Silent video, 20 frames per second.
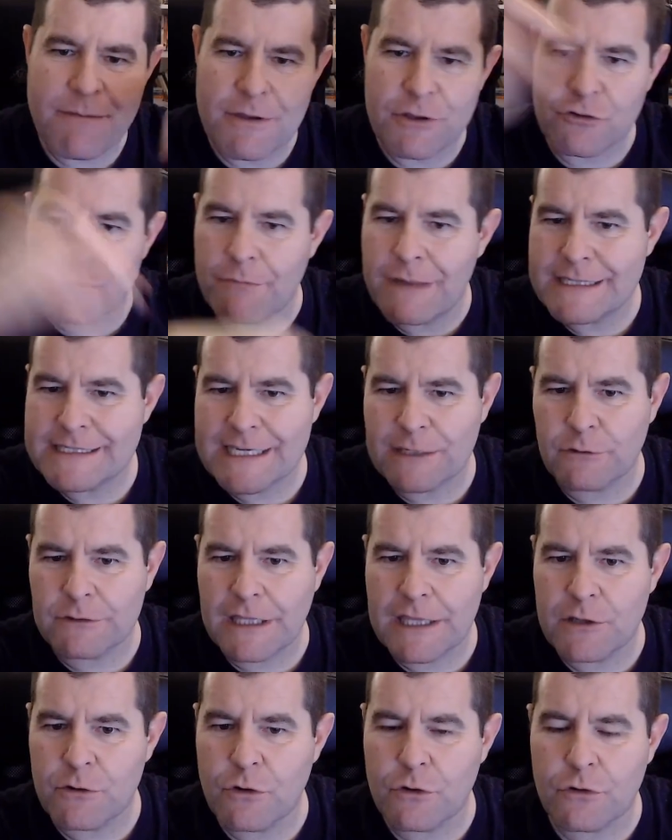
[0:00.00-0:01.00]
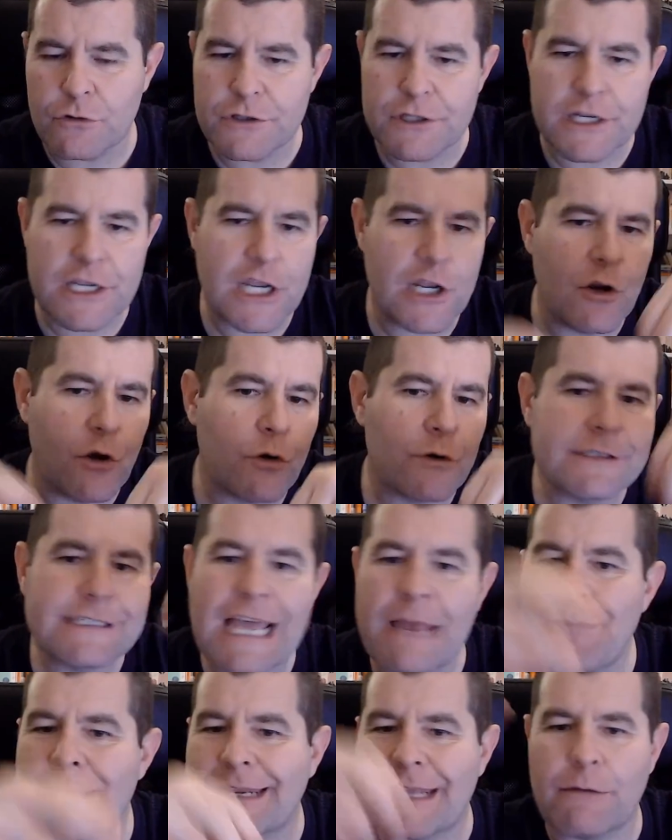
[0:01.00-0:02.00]
metto mezza coda di coccodrillo, non
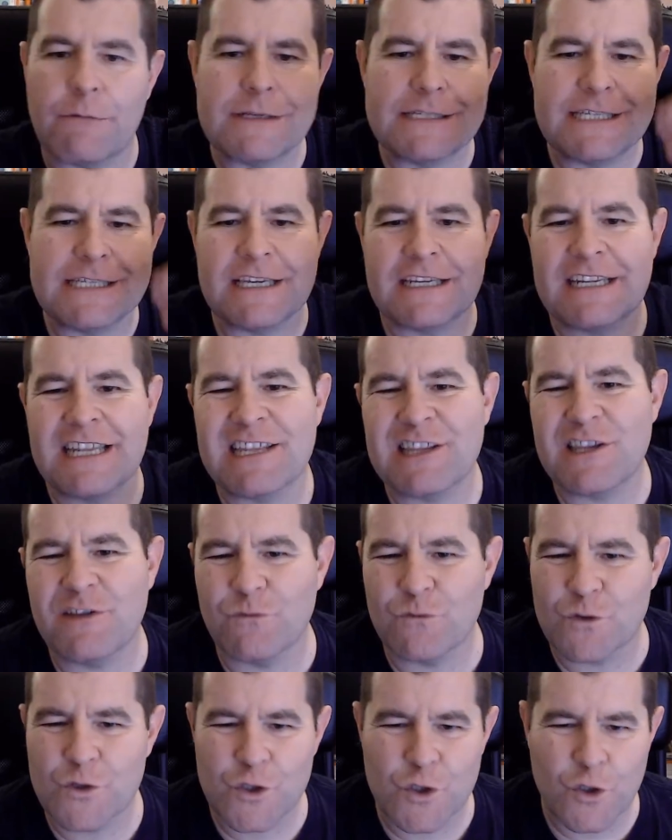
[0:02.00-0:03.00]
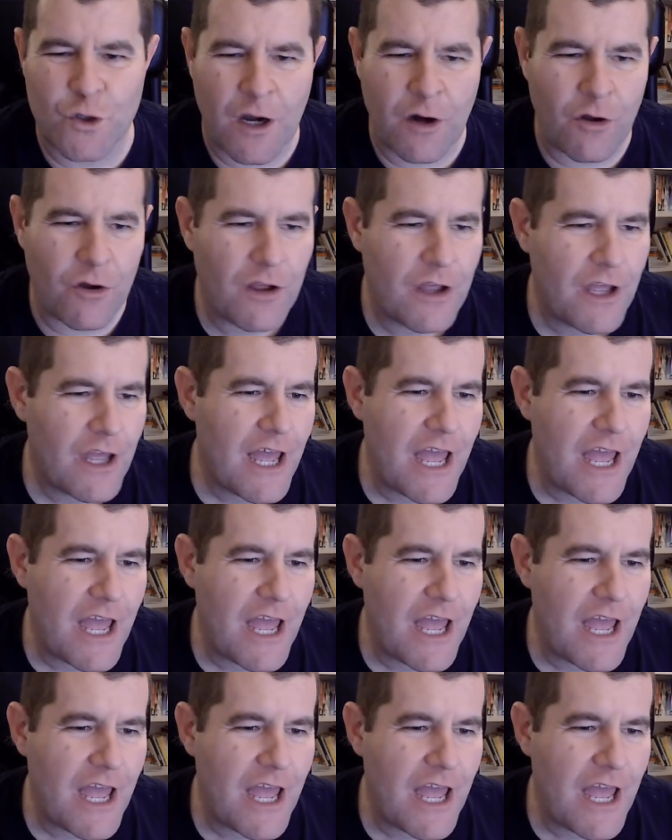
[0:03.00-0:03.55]
sai perché questi ingredienti funzionano,